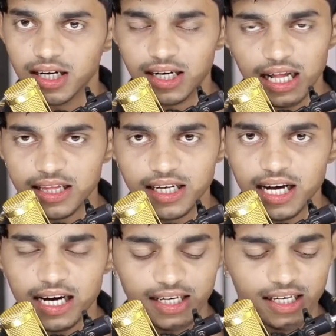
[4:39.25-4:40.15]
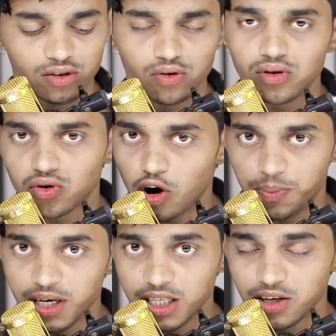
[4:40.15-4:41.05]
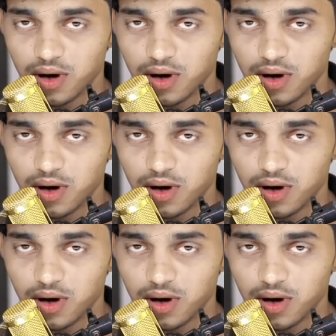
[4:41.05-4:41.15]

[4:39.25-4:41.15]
डाल देना है ठीक है जो कॉपी की